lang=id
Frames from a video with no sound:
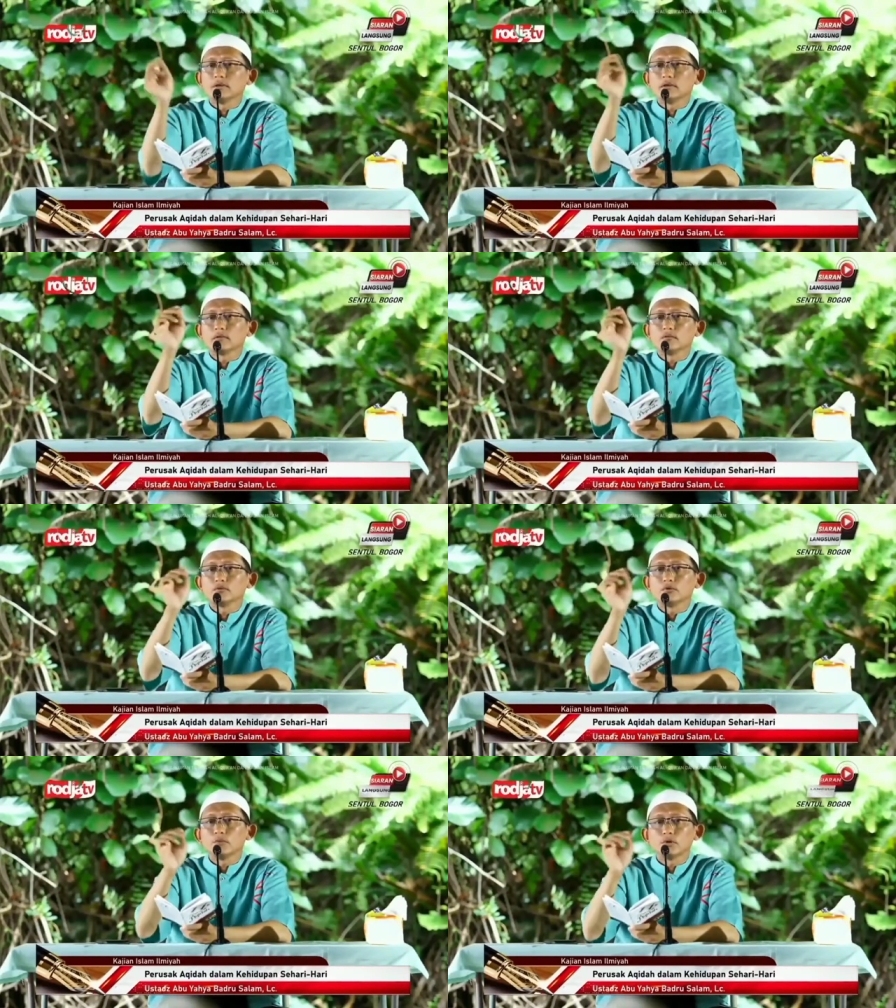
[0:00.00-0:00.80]
Ya,
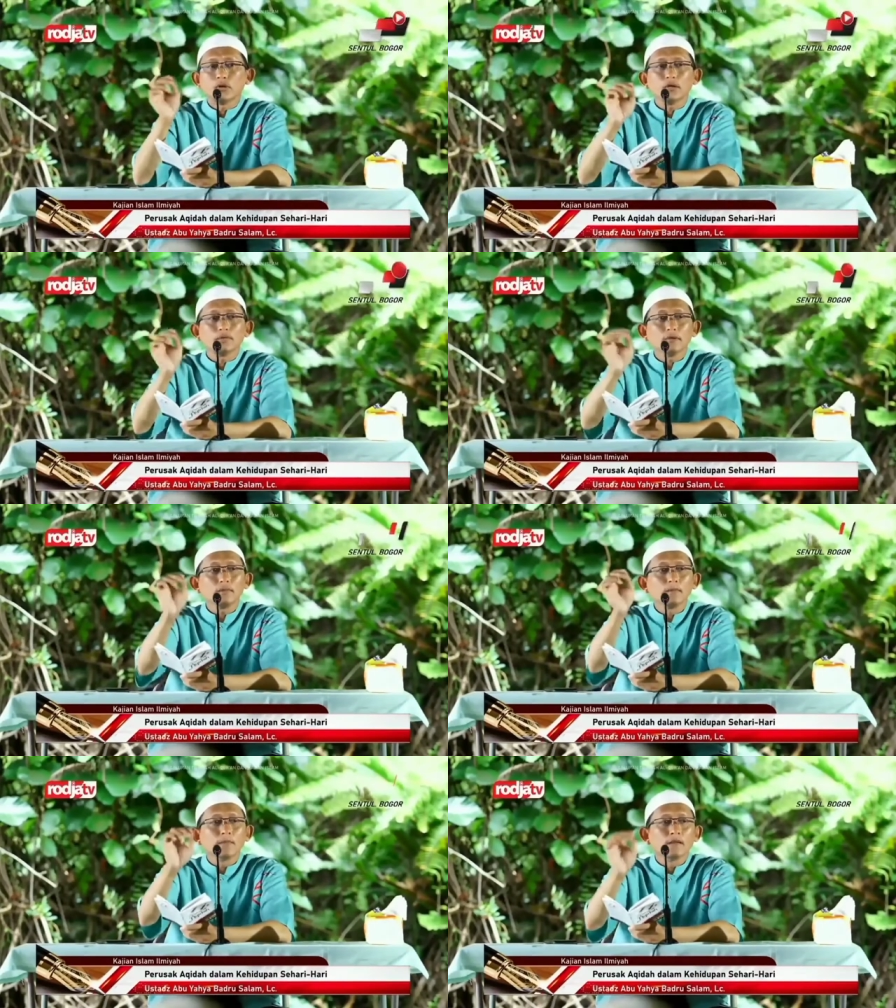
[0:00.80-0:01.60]
untuk menolak
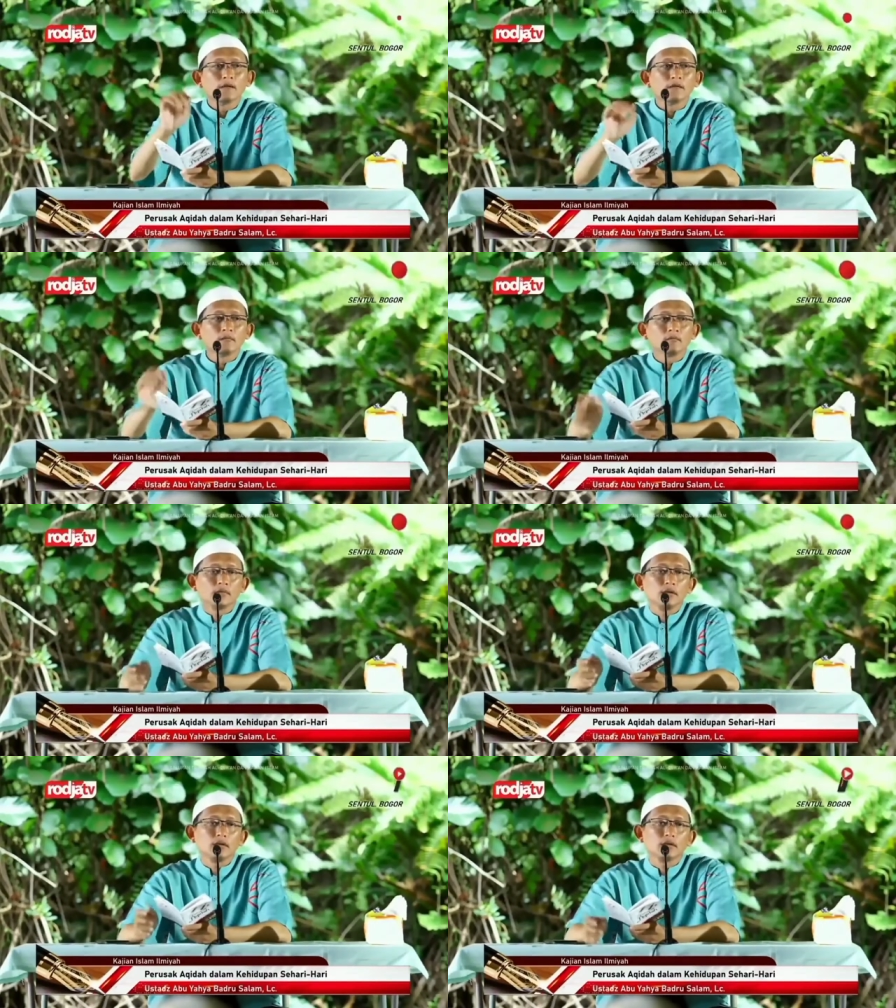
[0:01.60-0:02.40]
apa?
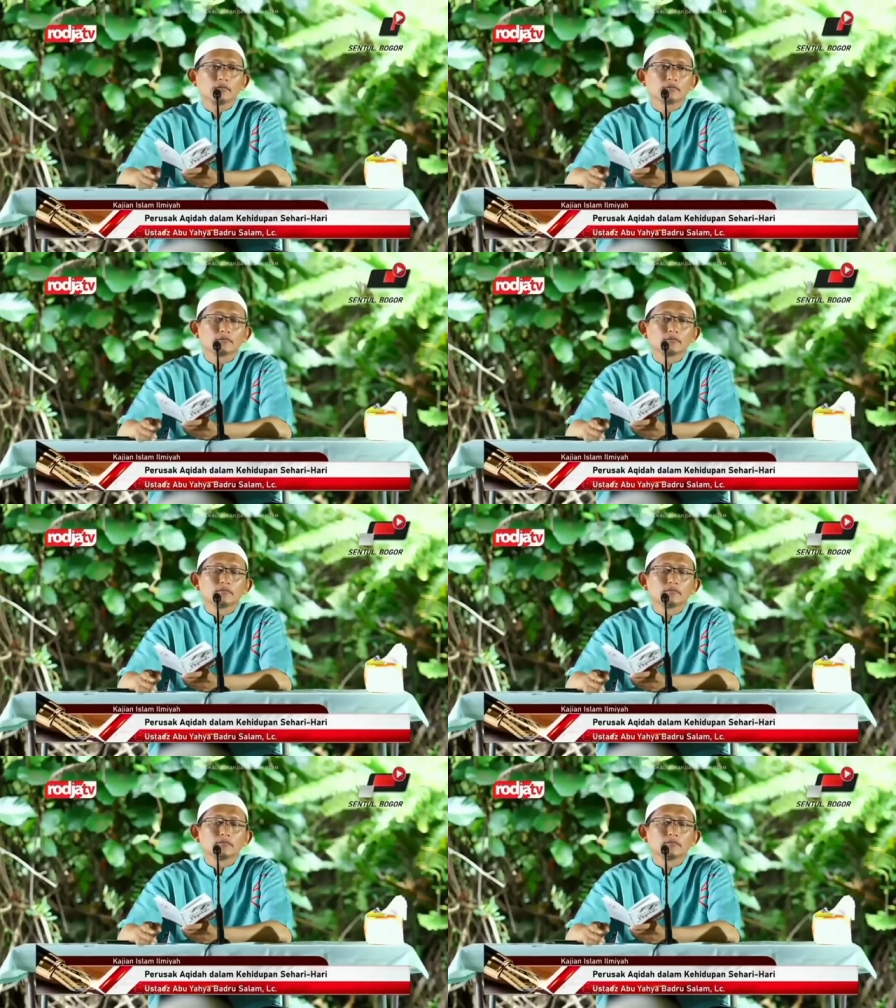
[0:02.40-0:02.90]
Bala.